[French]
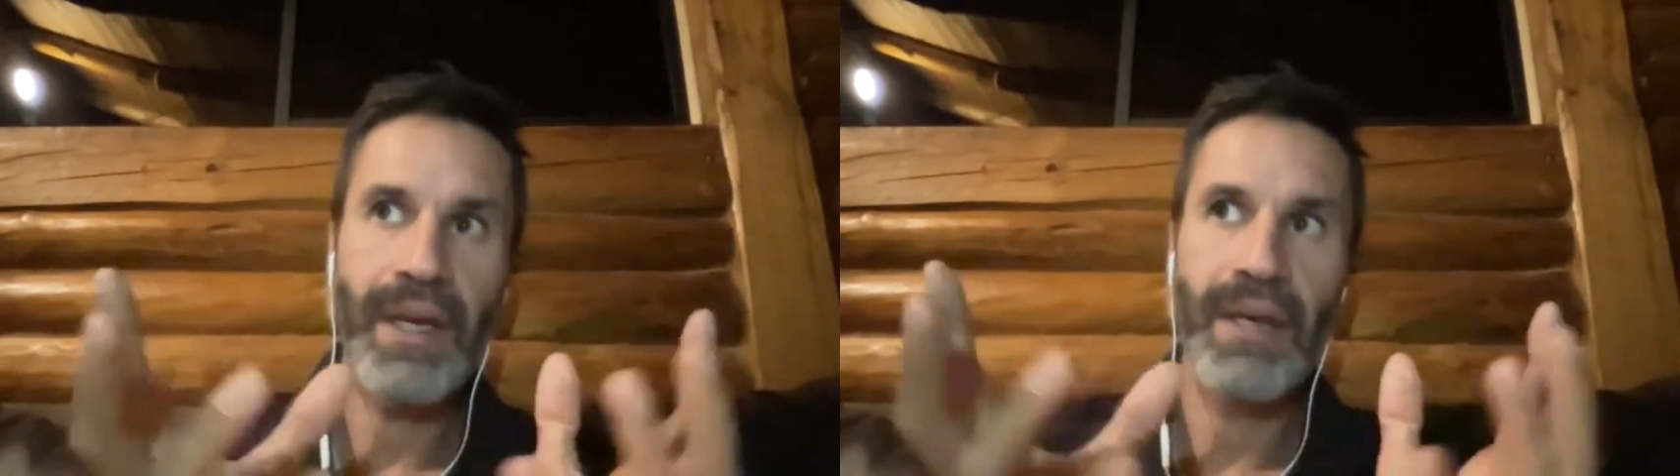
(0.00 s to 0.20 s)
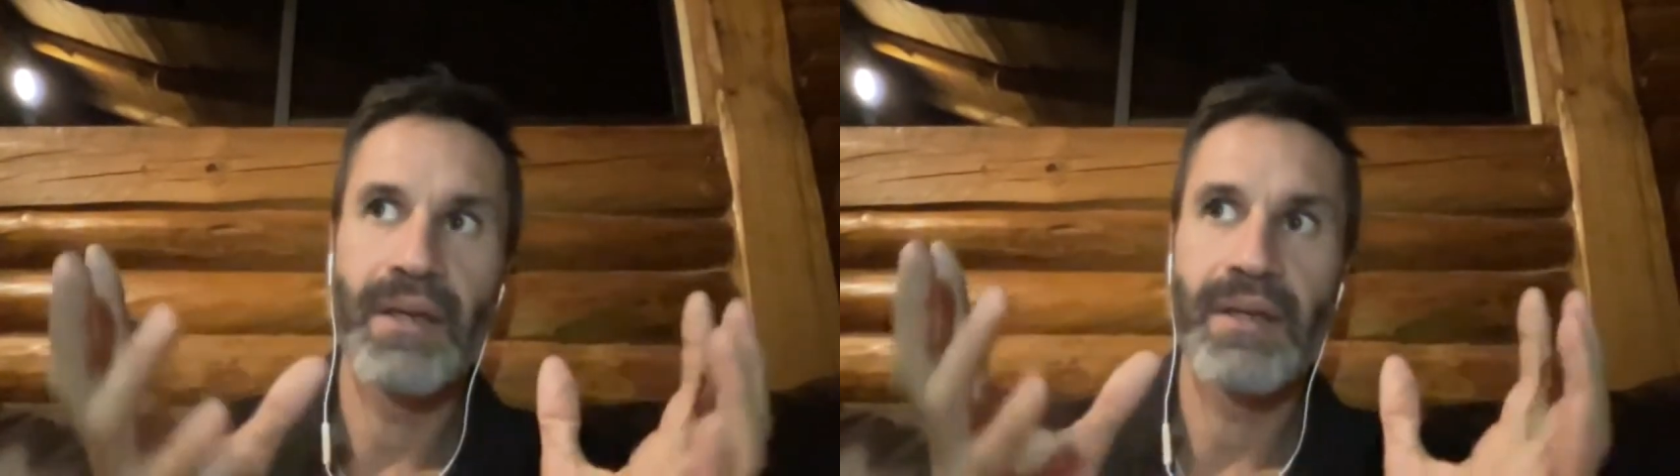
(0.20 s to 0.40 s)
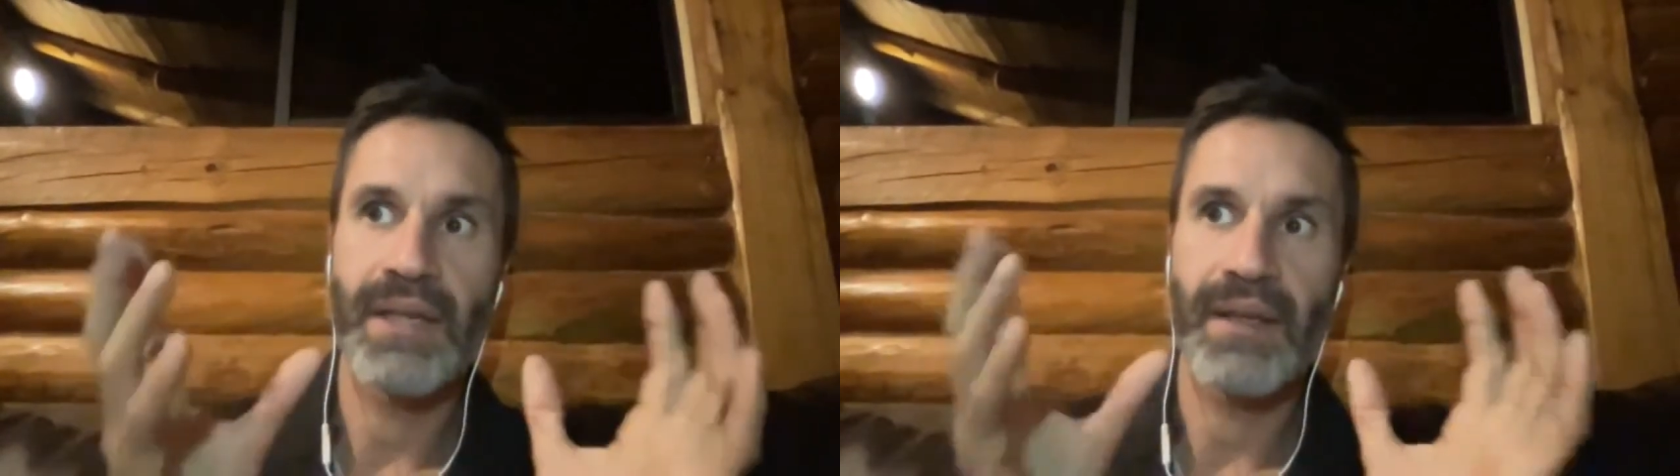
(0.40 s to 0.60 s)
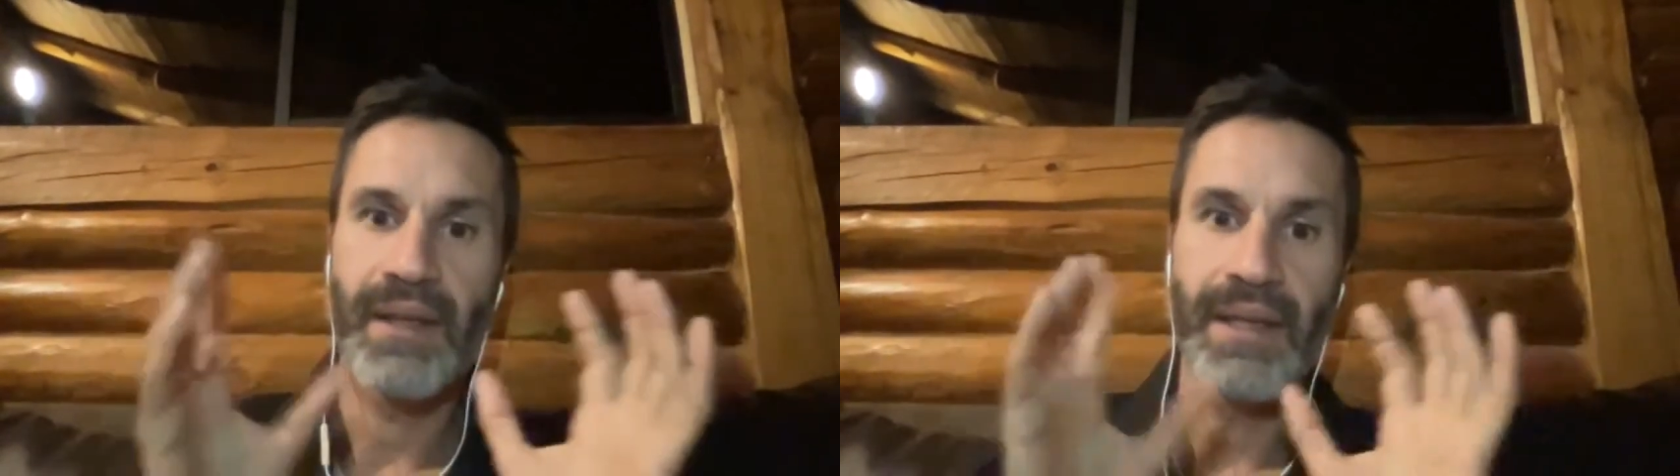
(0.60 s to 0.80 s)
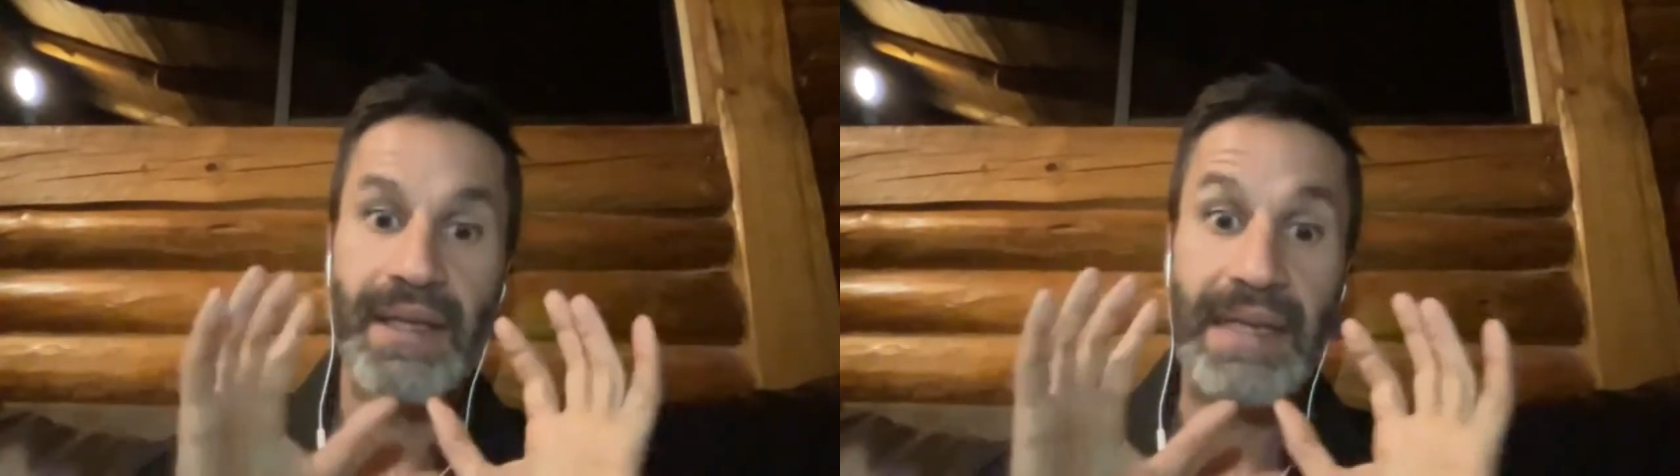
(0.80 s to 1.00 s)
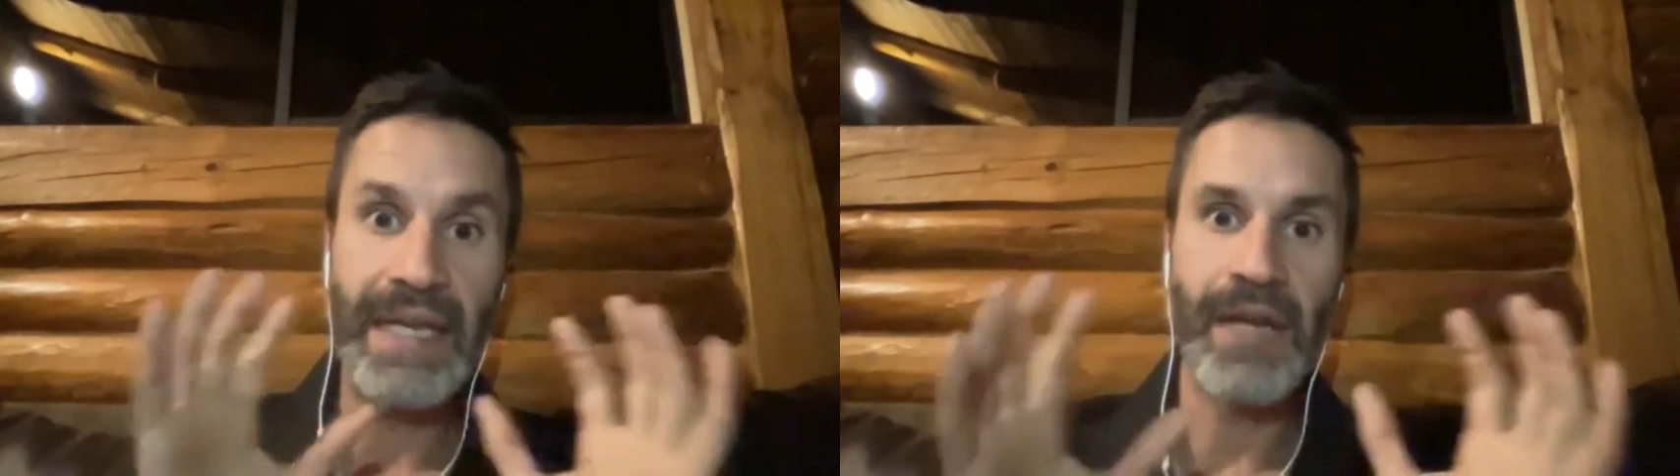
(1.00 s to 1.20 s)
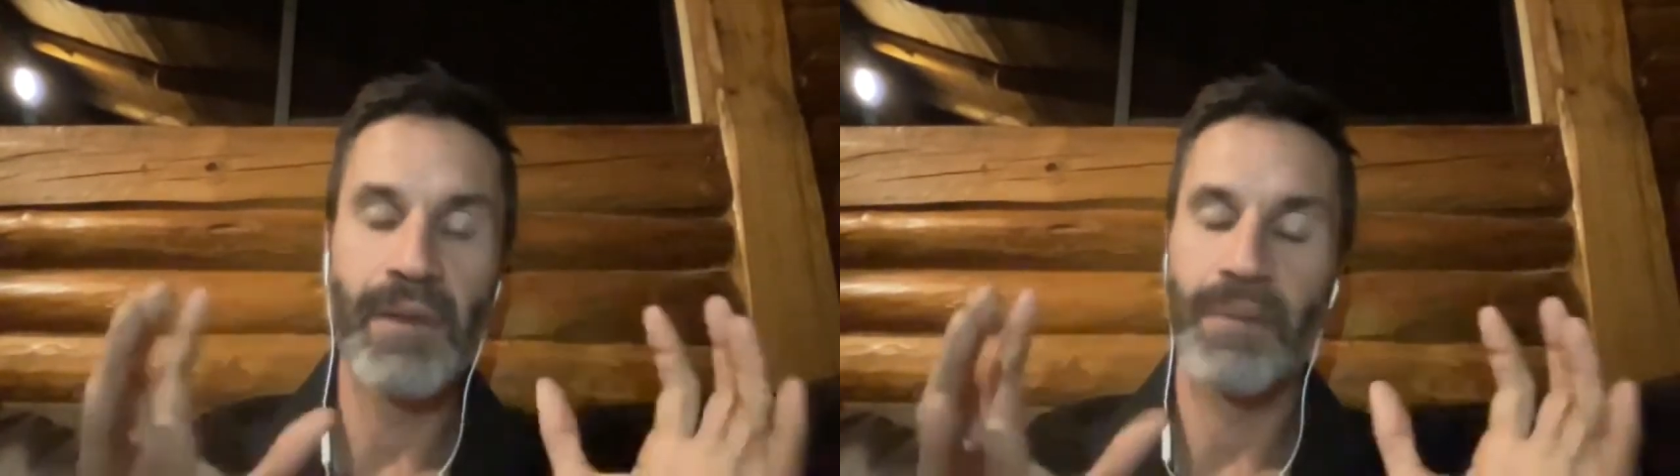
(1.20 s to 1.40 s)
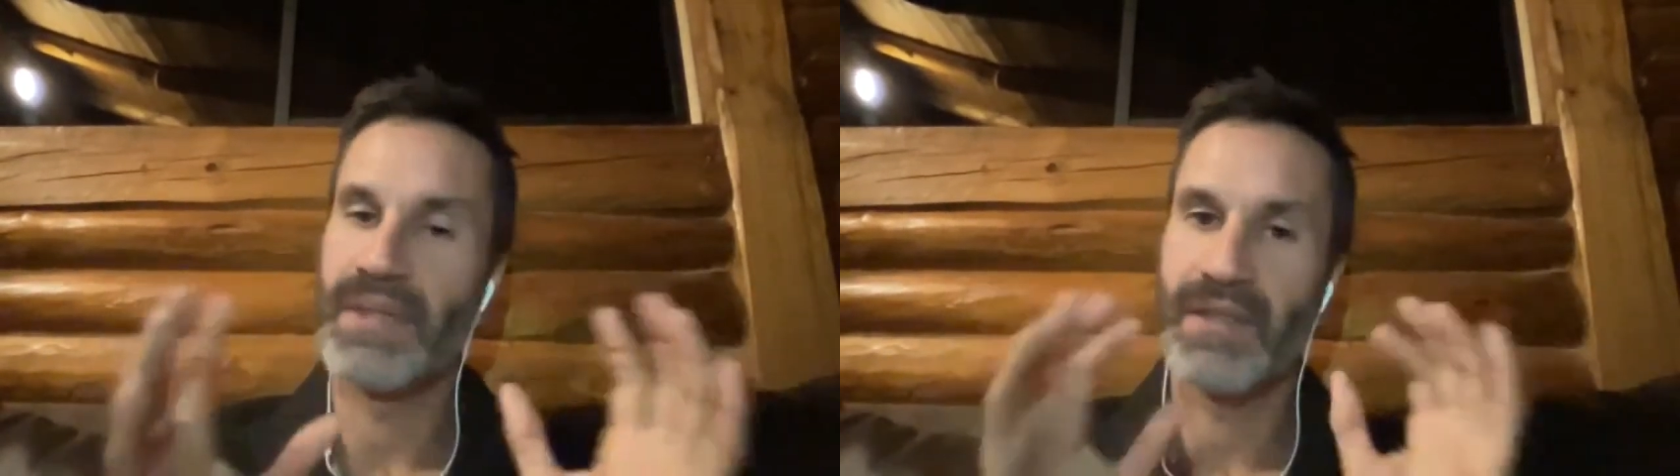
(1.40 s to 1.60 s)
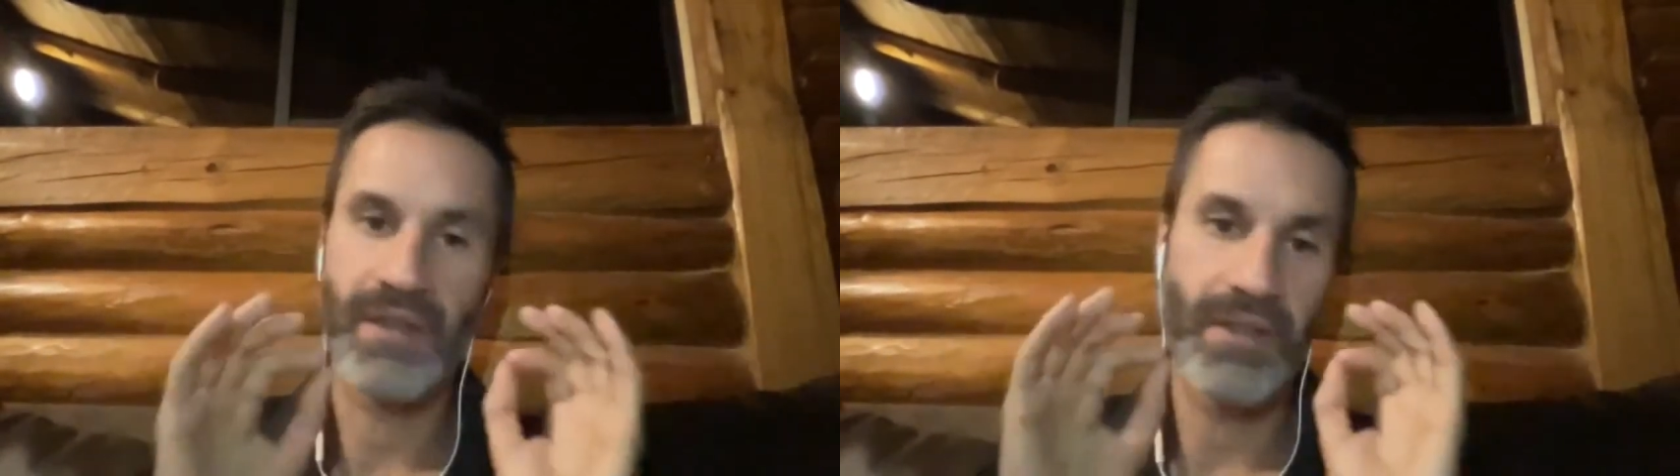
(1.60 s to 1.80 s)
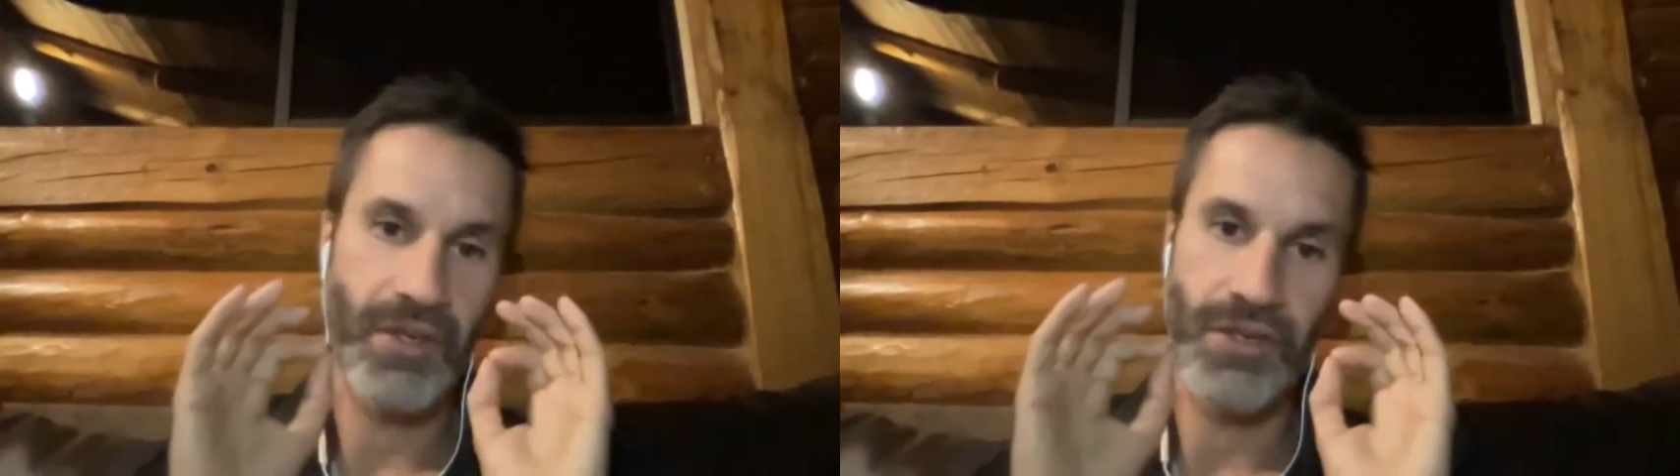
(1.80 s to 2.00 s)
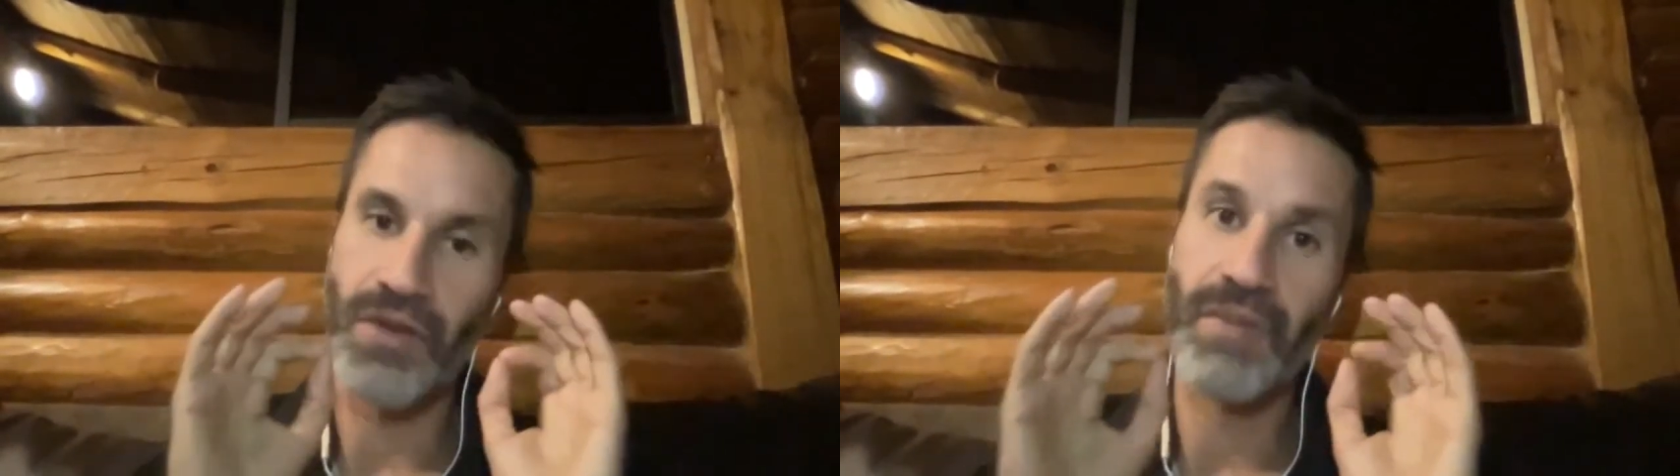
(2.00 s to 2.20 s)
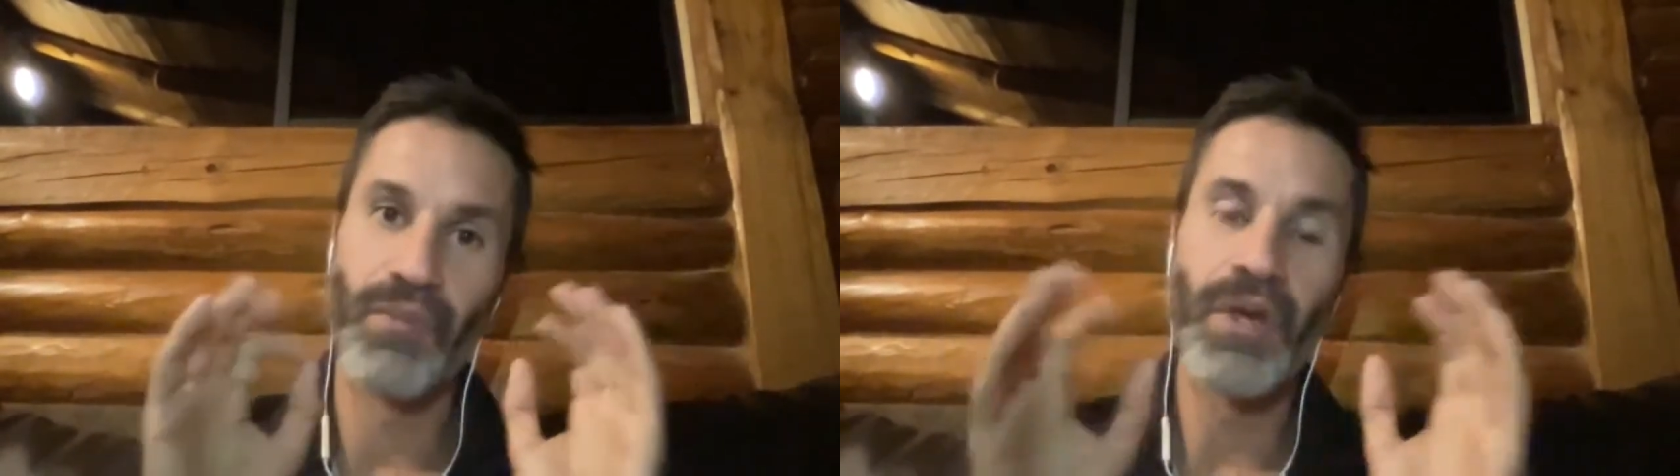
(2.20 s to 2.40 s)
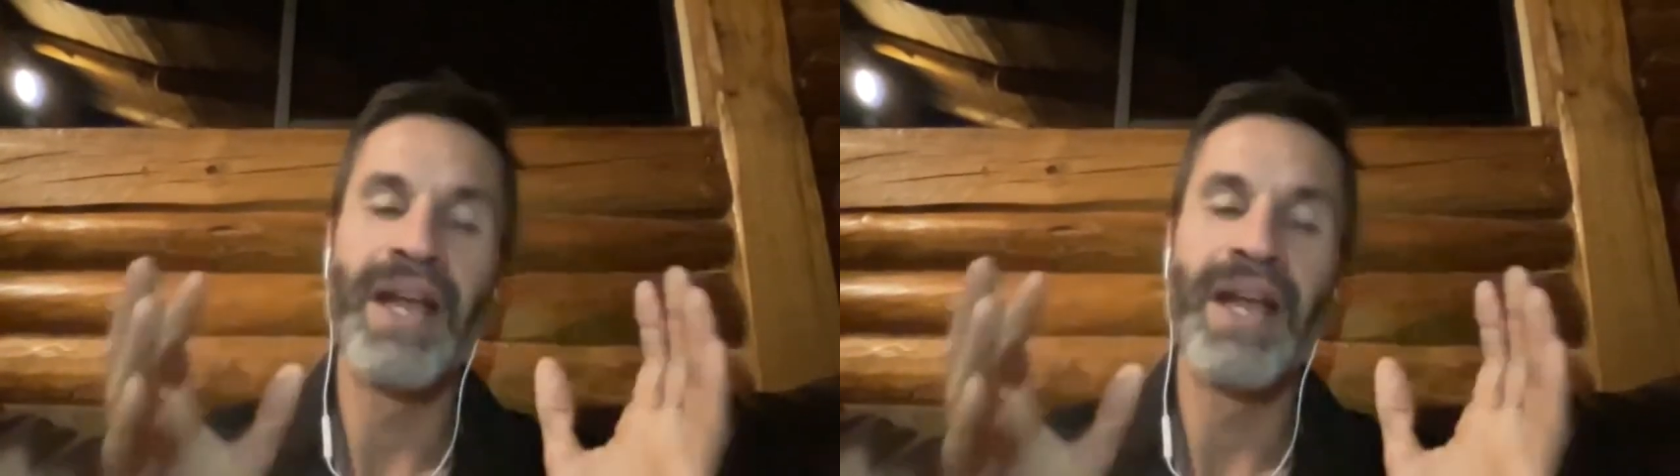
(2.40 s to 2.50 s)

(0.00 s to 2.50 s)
ait un certain équilibre. Puis ça, il y a une...